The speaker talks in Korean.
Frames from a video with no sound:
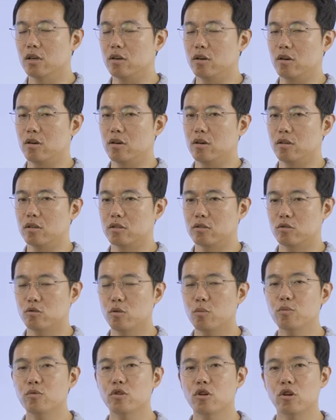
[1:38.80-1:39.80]
어,
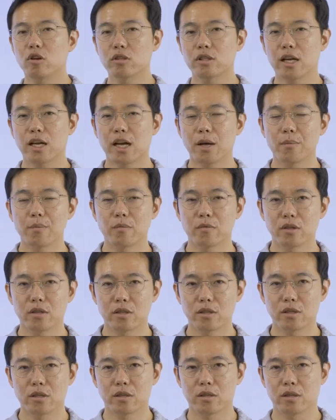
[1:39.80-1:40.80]
좀 더
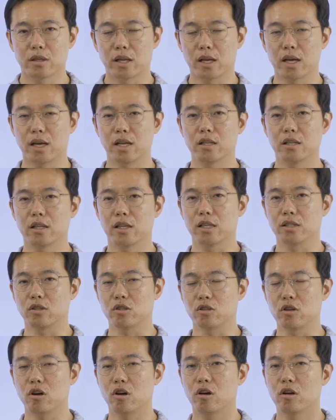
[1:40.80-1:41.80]
사람들을 대하는 데
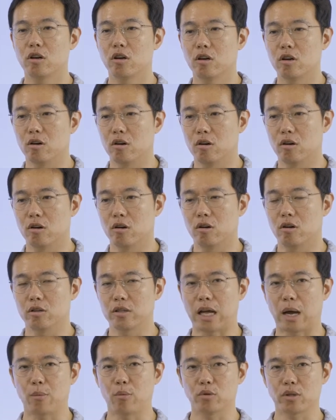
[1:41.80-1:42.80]
있어서 어,
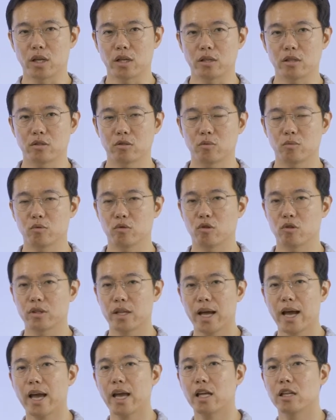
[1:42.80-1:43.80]
나보다는 좀 더
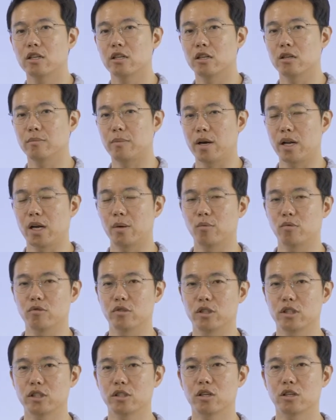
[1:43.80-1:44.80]
타인을
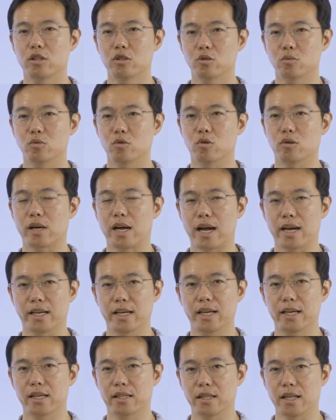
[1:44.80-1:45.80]
바라보는 시선이 좀 더
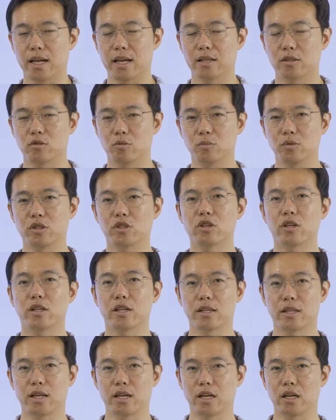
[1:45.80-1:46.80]
강해야 한다, 좀 있어야
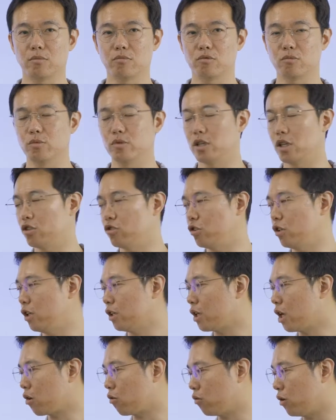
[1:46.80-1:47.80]
된다라는 부분이 될 수
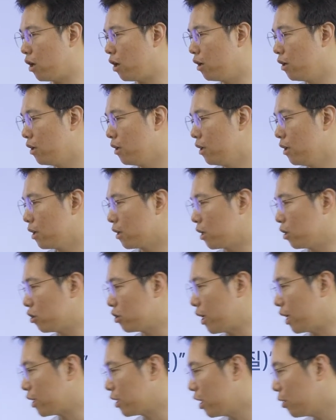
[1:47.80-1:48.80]
있겠고요.
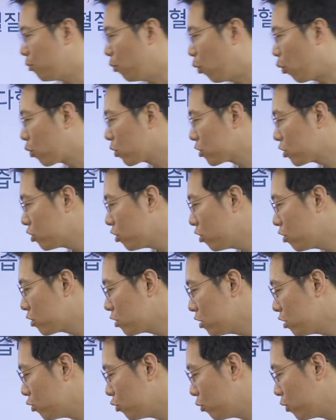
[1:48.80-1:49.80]
그래서 자신의
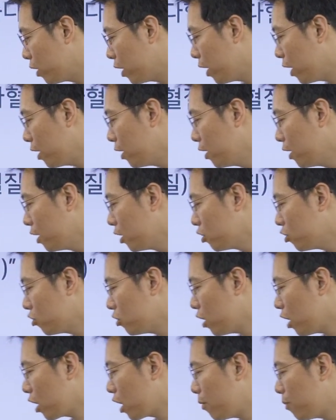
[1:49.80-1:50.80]
목적을 위해
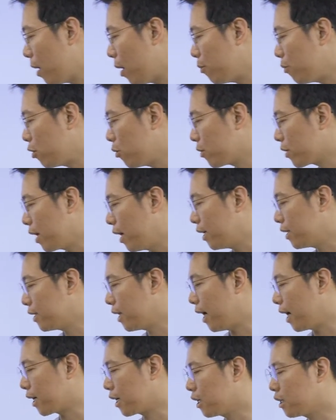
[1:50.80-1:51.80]
수단과 방법을
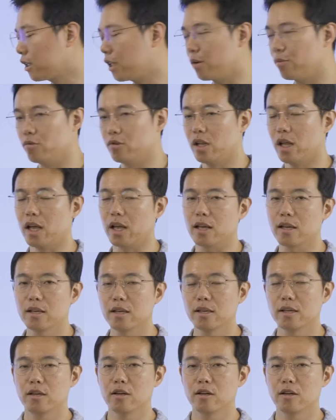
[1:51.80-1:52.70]
가리지 않기 때문에